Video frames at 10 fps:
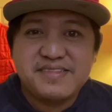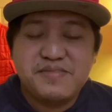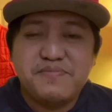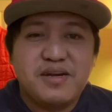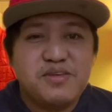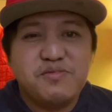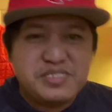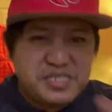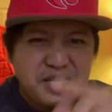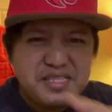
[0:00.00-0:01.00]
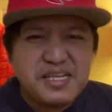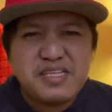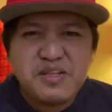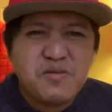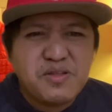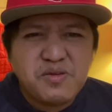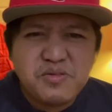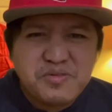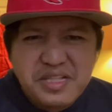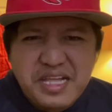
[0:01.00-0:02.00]
di ba yung skilled natin kung
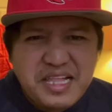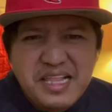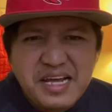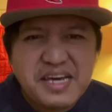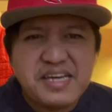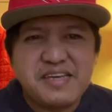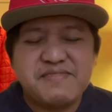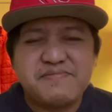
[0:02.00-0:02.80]
ano-ano nang nilalagay